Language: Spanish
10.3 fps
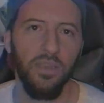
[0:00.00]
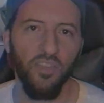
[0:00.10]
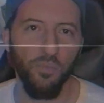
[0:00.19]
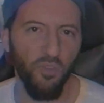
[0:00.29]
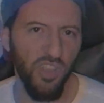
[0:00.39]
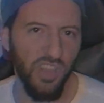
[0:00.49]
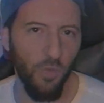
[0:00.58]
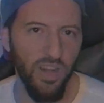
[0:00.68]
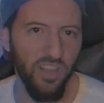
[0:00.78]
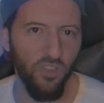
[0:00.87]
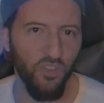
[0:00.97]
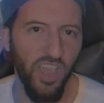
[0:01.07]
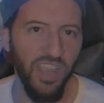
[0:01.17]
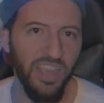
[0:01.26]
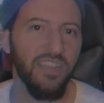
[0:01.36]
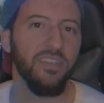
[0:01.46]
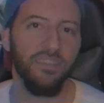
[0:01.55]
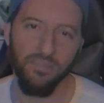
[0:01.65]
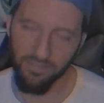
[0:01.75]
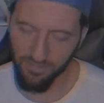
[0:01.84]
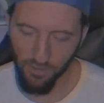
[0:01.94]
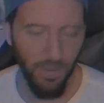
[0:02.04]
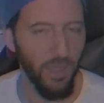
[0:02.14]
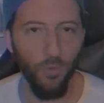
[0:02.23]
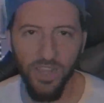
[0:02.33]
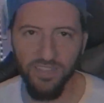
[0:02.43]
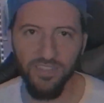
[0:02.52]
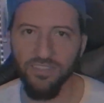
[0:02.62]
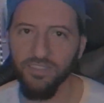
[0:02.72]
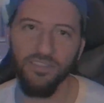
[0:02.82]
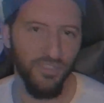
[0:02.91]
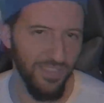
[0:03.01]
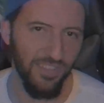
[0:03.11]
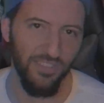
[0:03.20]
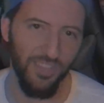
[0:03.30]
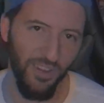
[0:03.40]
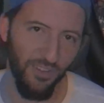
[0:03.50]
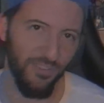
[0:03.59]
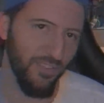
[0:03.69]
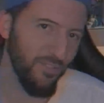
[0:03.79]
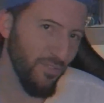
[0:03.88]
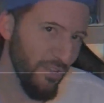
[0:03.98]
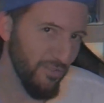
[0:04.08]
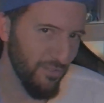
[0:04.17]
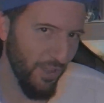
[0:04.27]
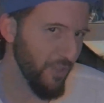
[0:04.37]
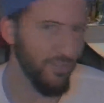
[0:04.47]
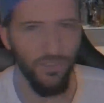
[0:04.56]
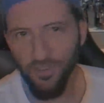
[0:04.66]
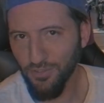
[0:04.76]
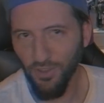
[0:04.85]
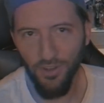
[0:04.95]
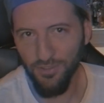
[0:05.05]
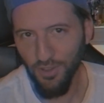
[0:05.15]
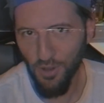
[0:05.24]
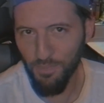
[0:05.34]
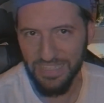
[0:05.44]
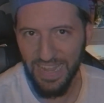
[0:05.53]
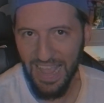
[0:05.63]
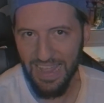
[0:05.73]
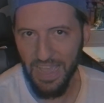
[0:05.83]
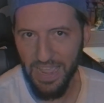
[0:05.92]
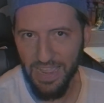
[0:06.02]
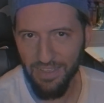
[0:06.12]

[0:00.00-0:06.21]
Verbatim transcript: Si pusiste Juanito 6... No me adules. Sé sincero. Si soy, soy. Si no soy, no soy, no pasa nada, ¿eh?